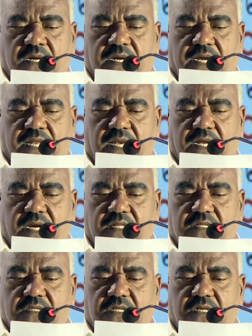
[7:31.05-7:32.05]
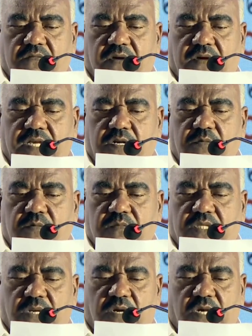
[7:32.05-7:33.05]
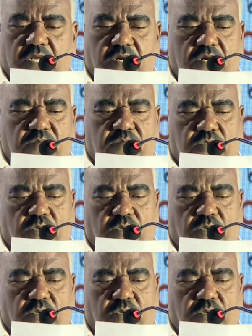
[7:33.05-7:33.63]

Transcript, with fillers: கடல் கடந்து வணிகமும் தமிழர்களும்